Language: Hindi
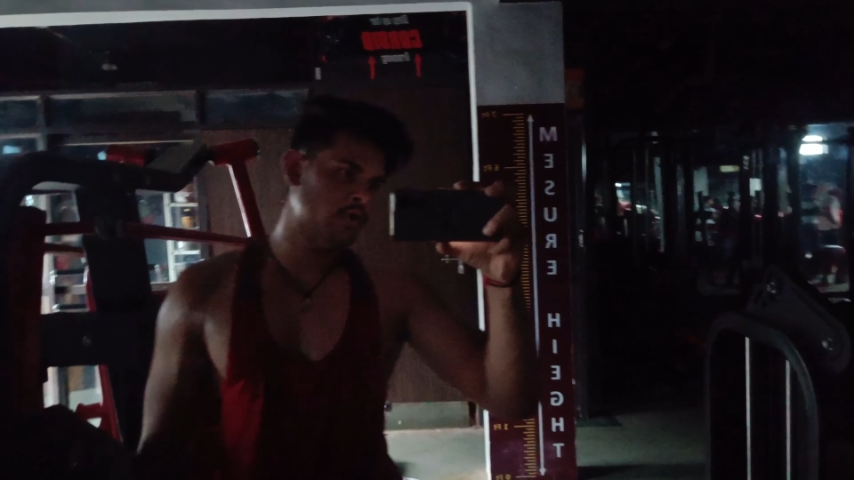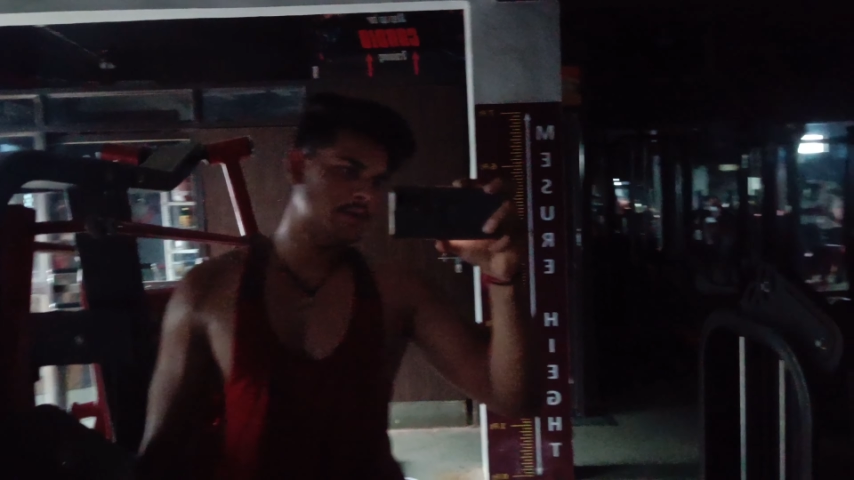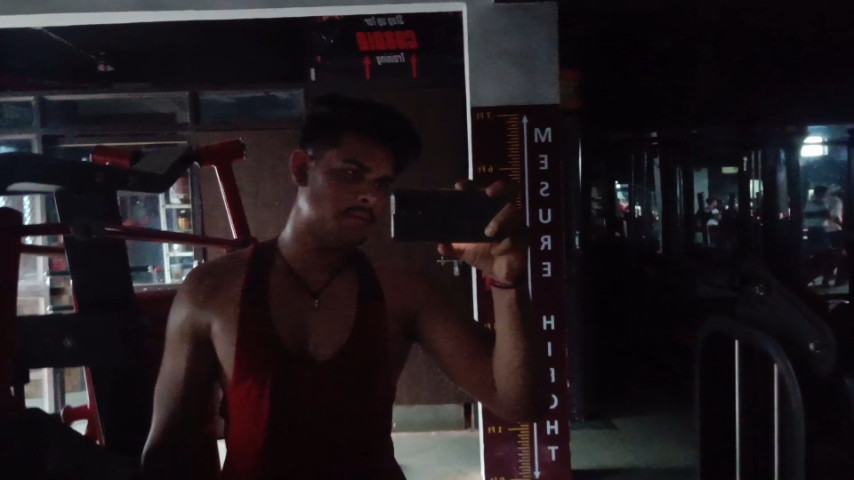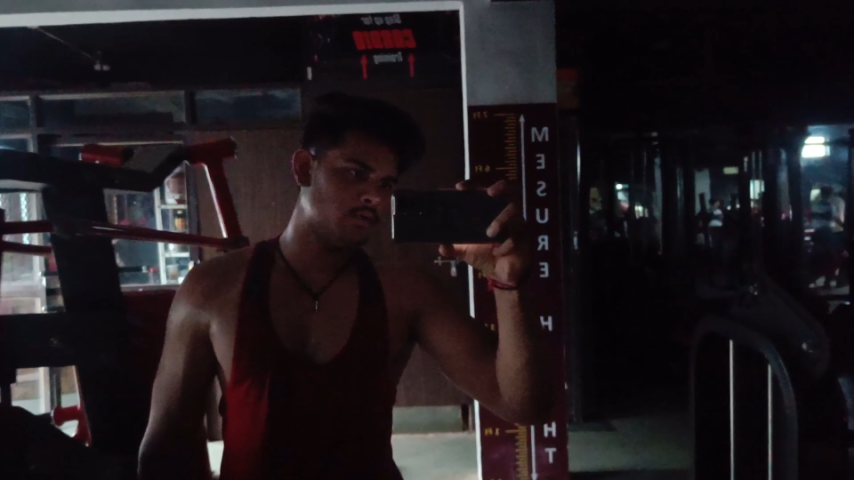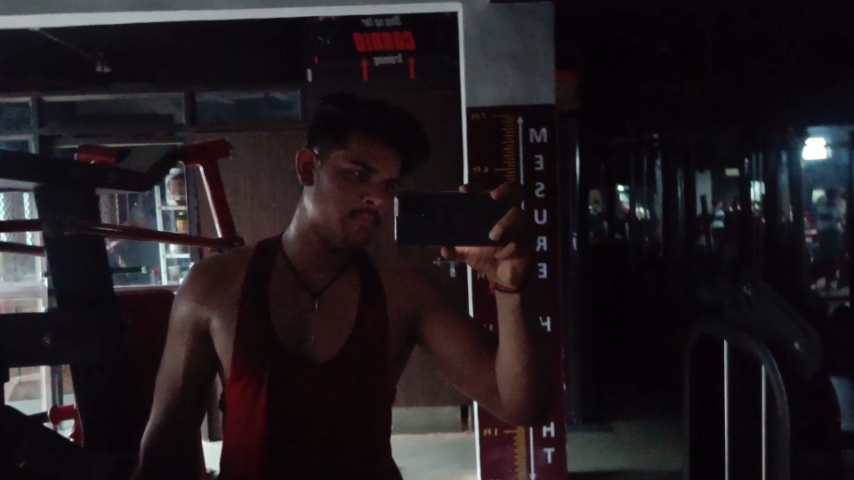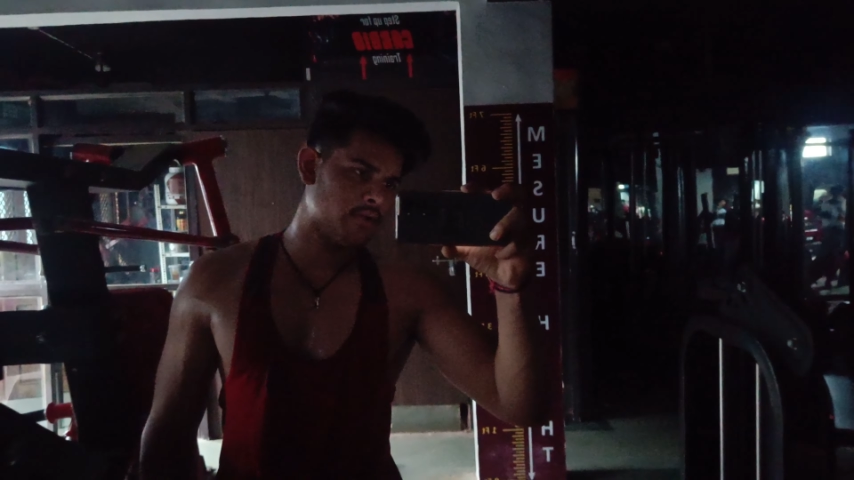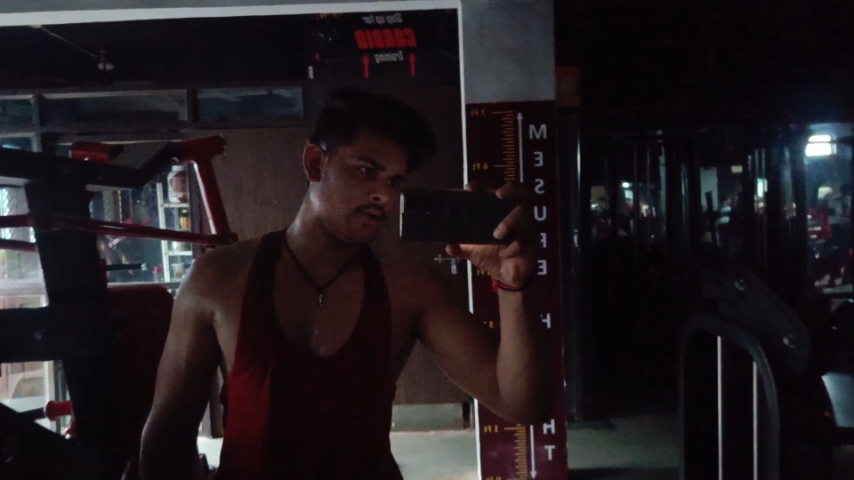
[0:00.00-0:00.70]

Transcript: क्वालिटी बहुत